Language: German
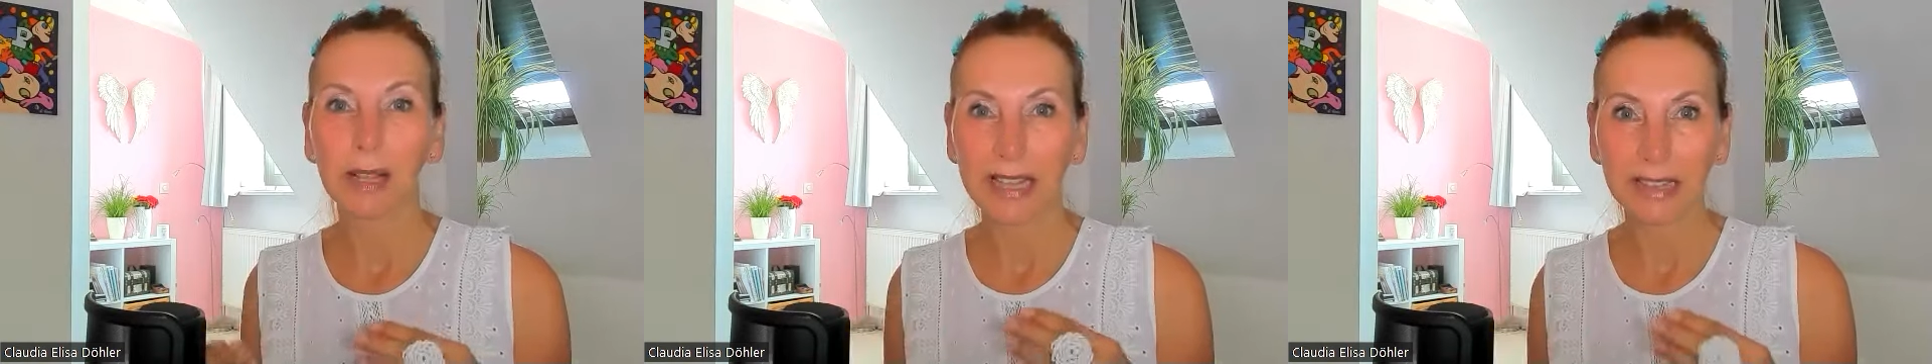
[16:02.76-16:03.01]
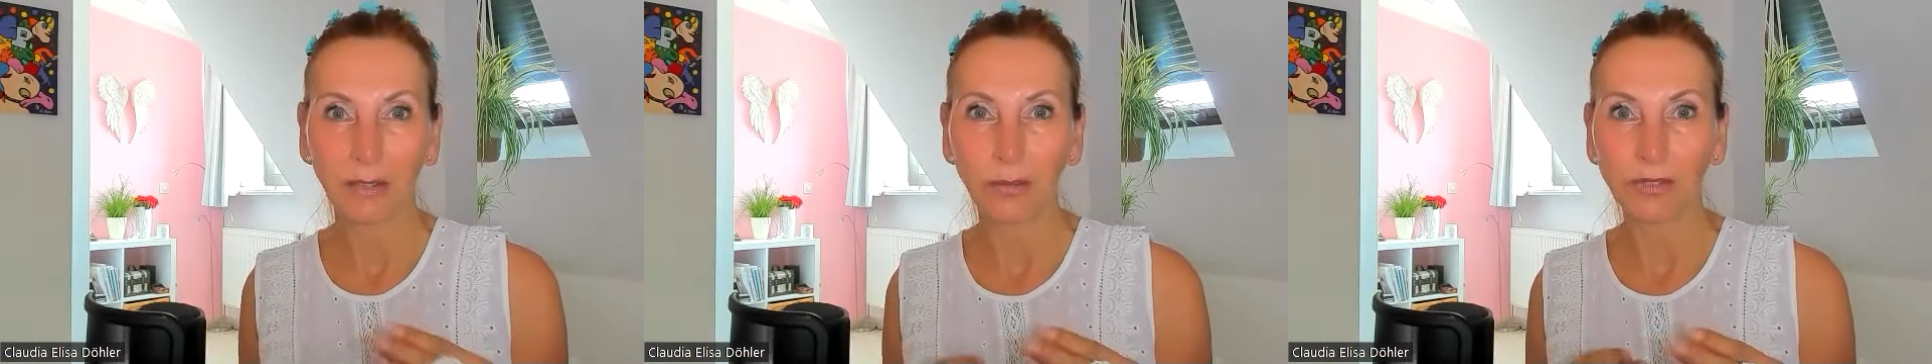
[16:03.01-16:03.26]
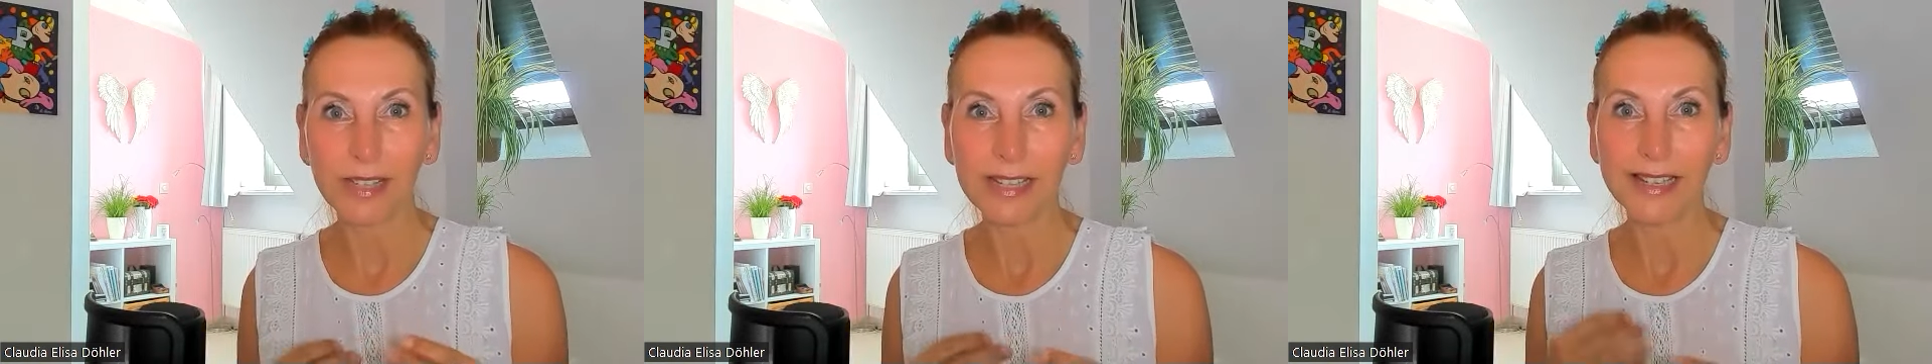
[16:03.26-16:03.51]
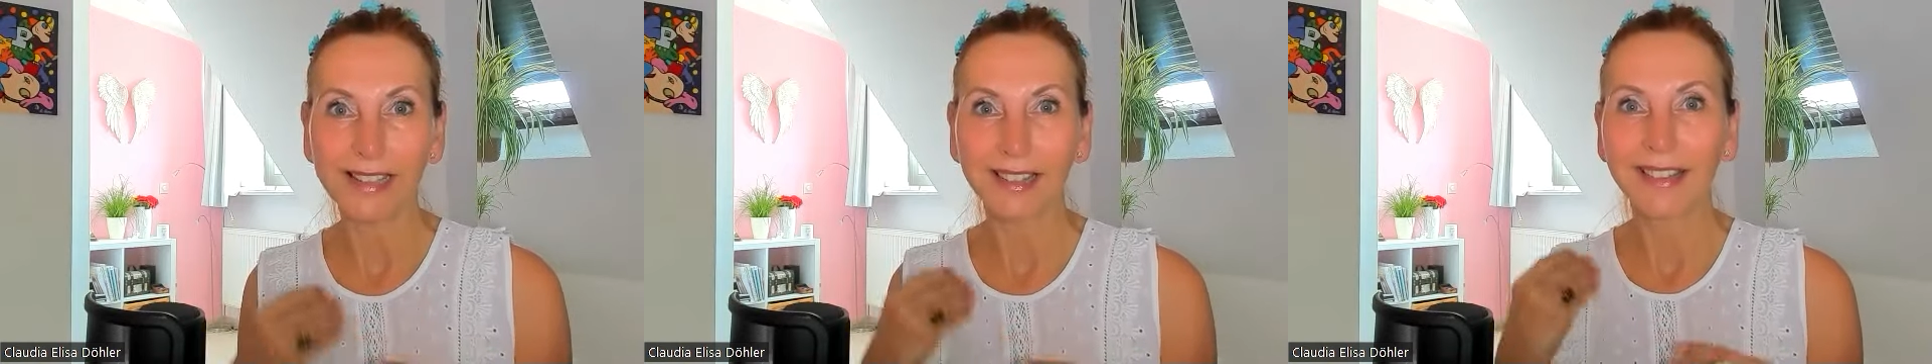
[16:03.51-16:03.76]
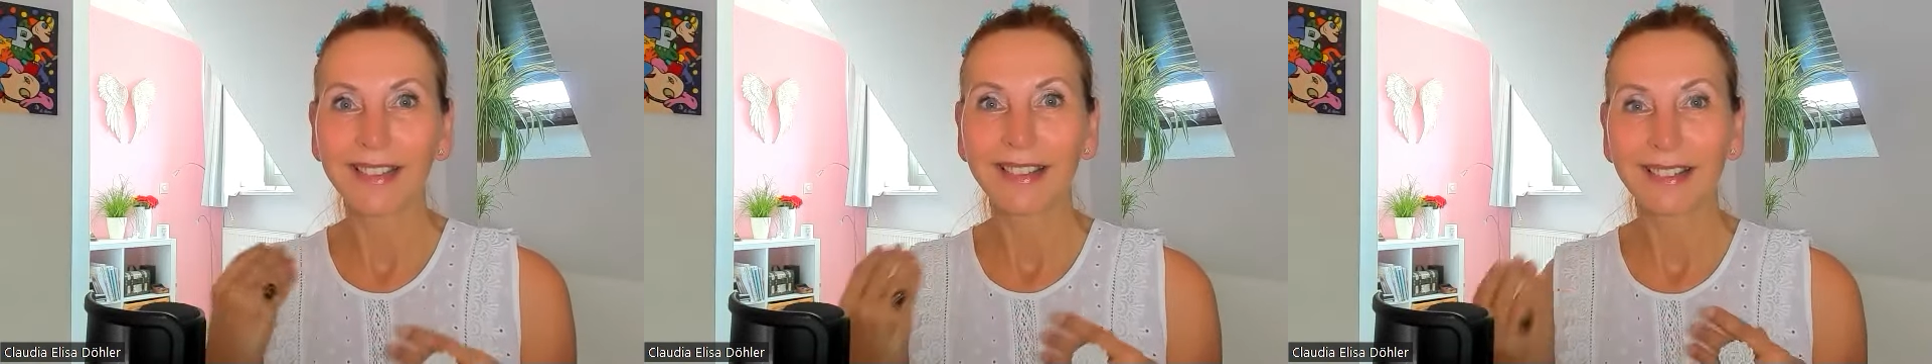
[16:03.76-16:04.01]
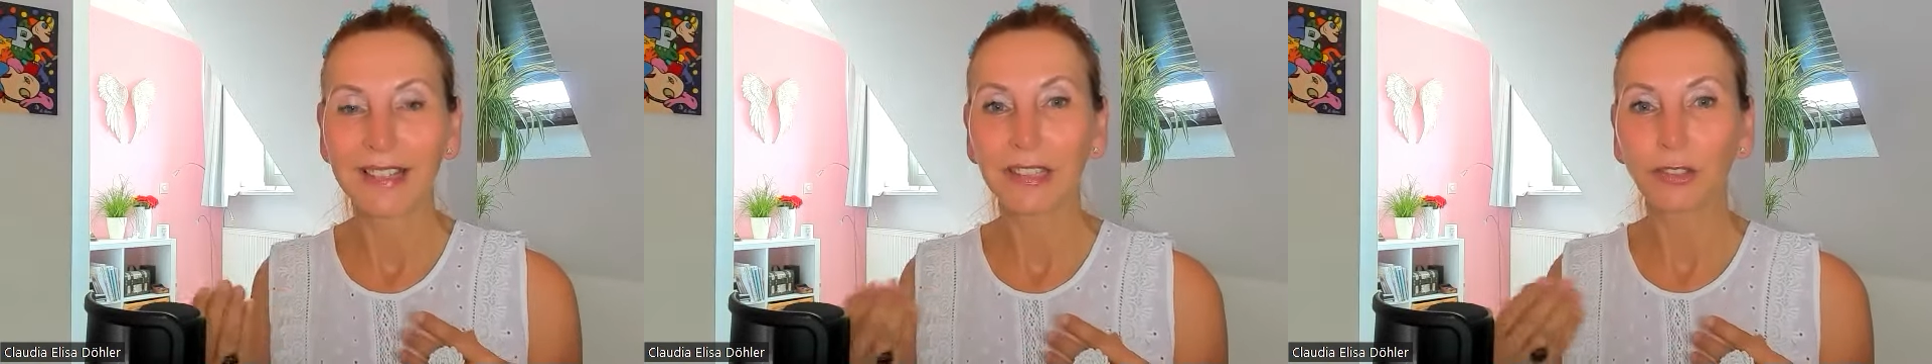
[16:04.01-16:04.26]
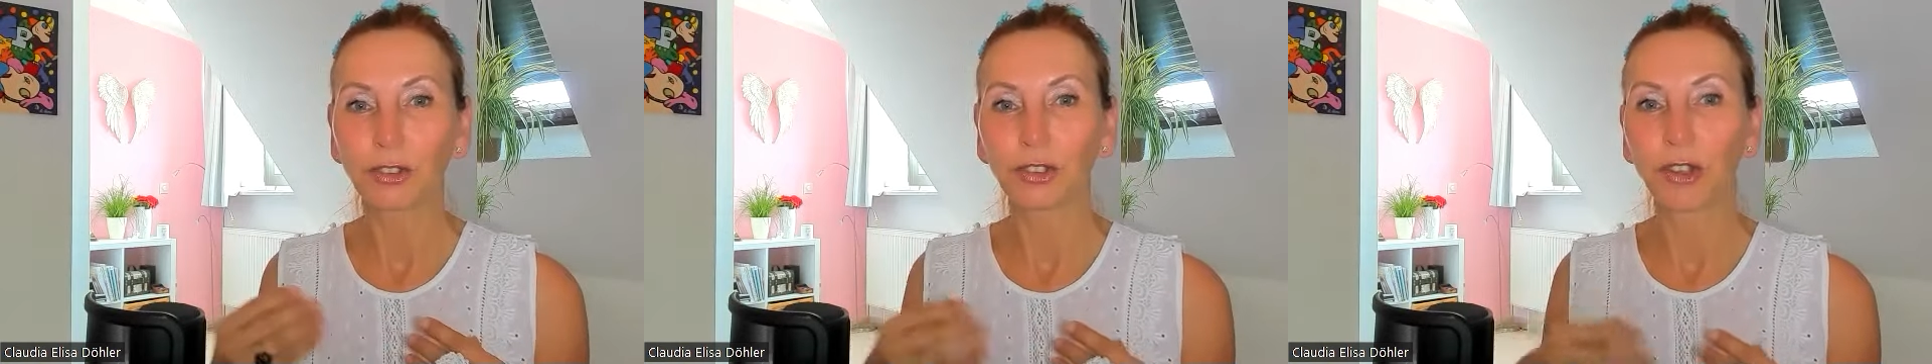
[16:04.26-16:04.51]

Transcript: aber ganz viele sind